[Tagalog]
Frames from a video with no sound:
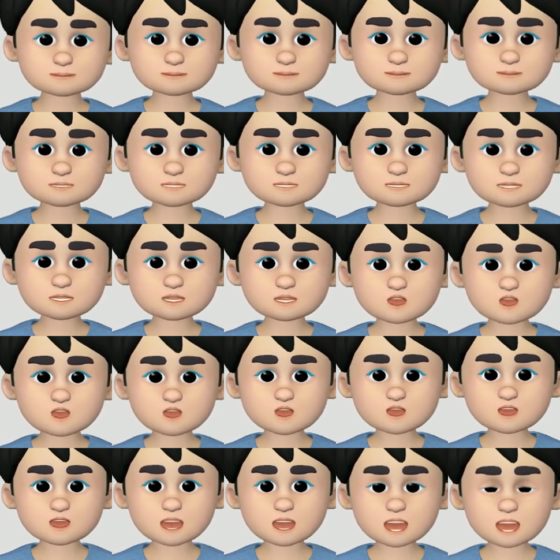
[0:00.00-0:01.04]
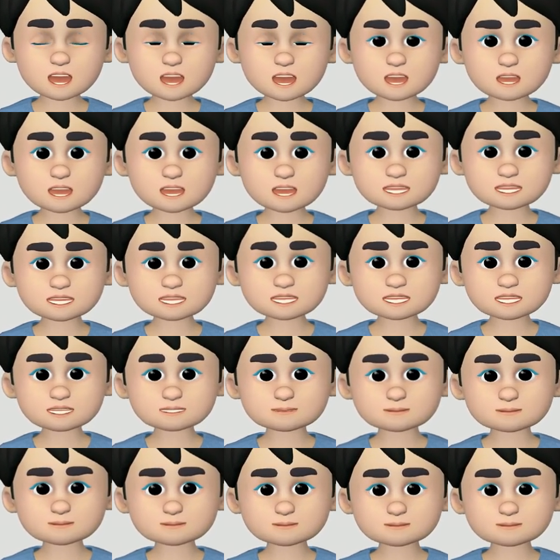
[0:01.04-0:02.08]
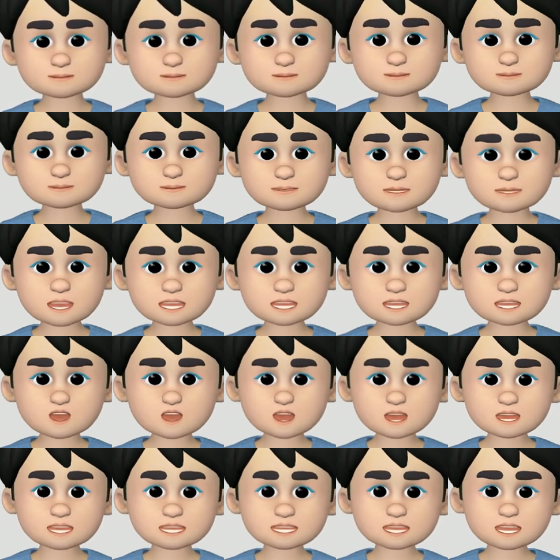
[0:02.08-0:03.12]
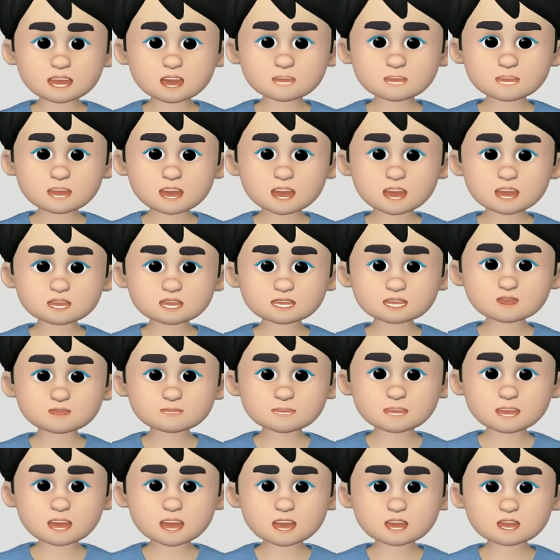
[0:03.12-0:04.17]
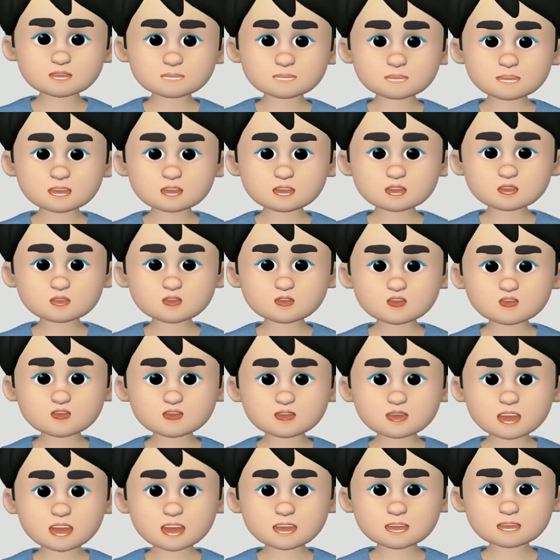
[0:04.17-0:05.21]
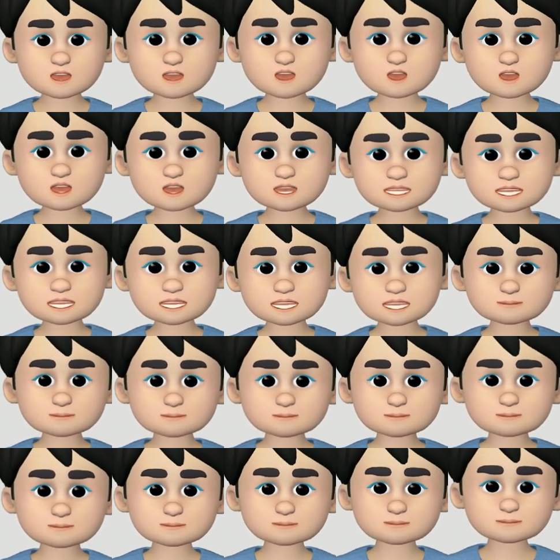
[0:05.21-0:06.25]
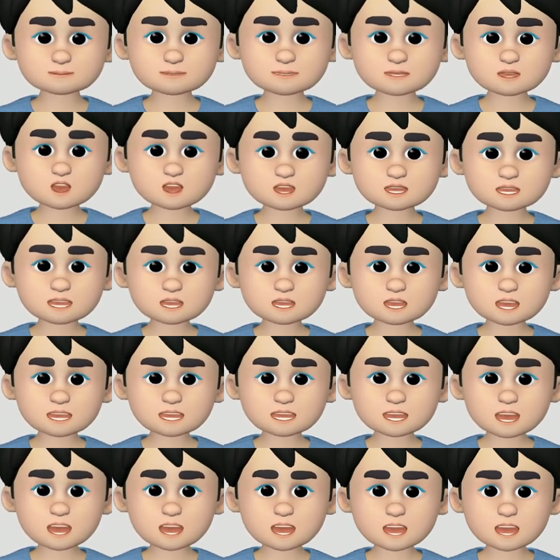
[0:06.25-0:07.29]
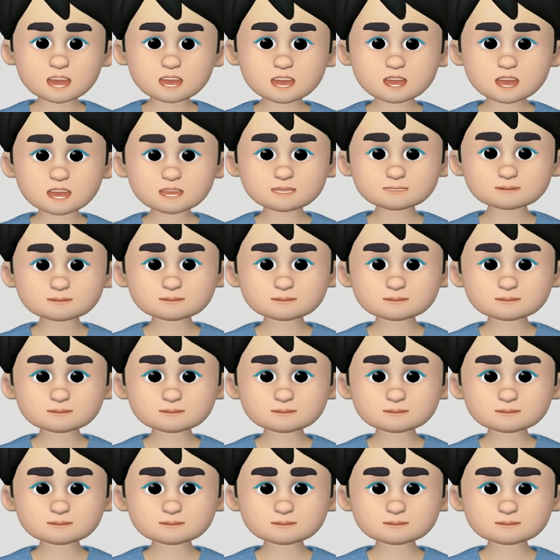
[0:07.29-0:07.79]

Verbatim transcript: Yan po ang mga pahayag ng uh, mga mga Romualdo, mga kababayan. Oo nga naman, dapat